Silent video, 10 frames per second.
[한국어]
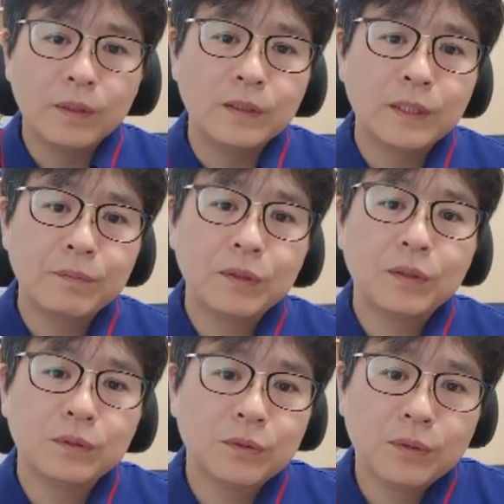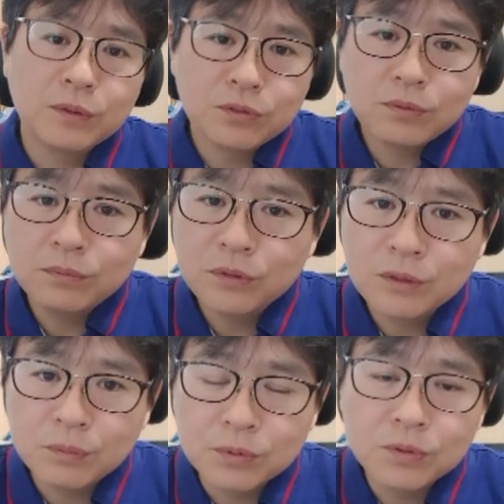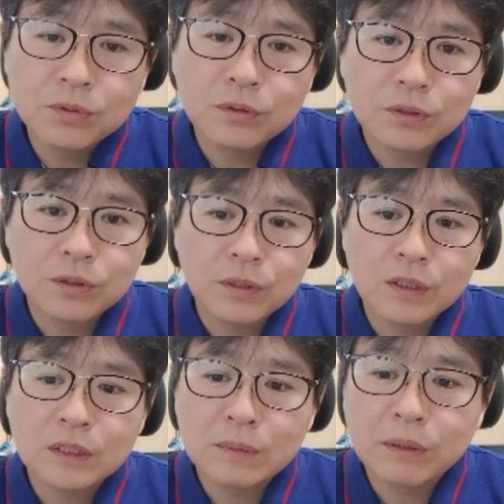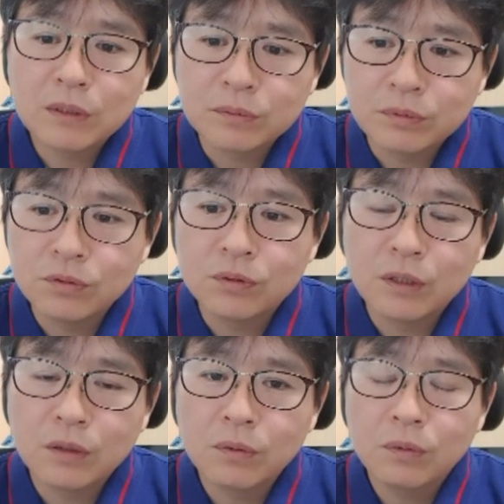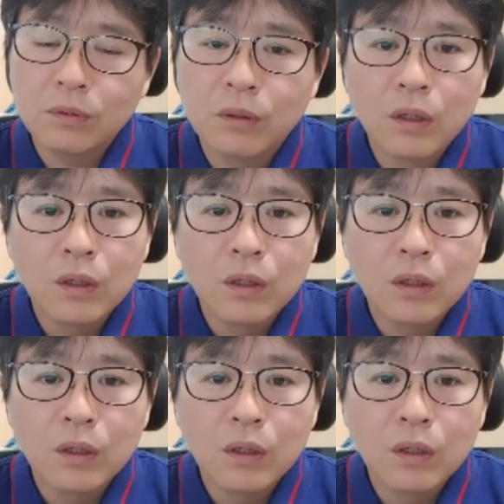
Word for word: 2, 3개월 동안 충분히 보존적 치료를 했음에도 불구하고